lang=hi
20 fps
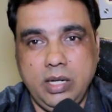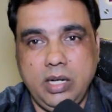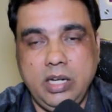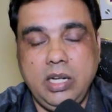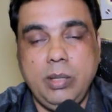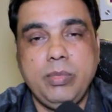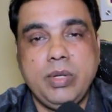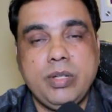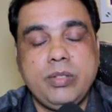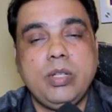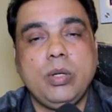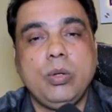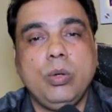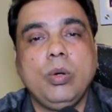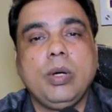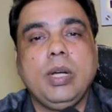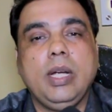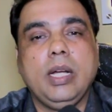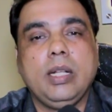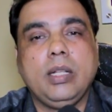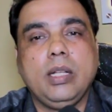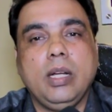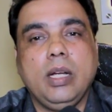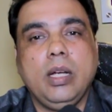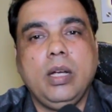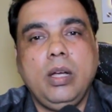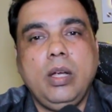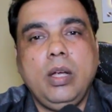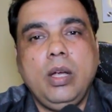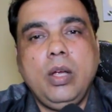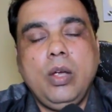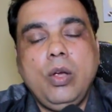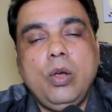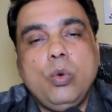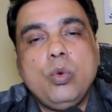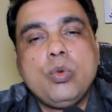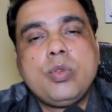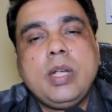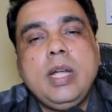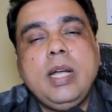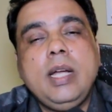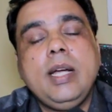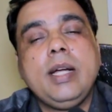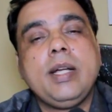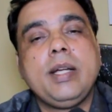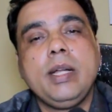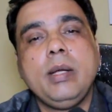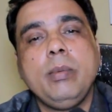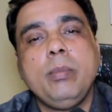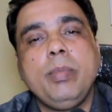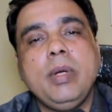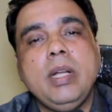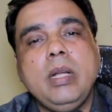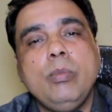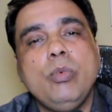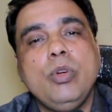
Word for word: निम्न स्तर हो गया था उसके लिए टीम फिल्म